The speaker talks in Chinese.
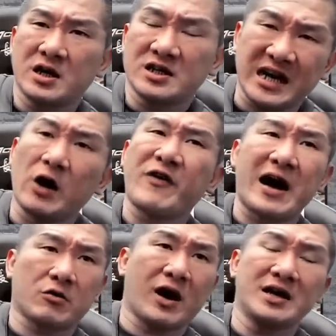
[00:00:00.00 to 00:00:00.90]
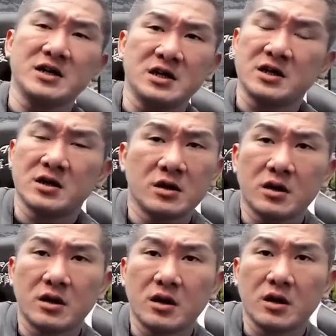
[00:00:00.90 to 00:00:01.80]
小法官、
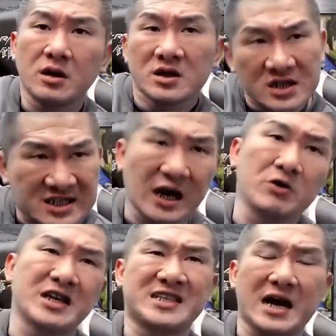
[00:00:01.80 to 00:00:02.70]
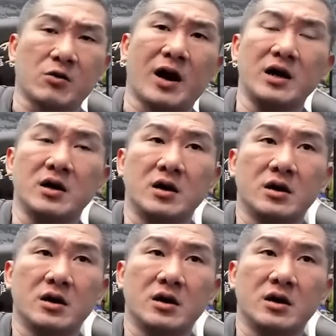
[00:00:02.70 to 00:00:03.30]
小检察官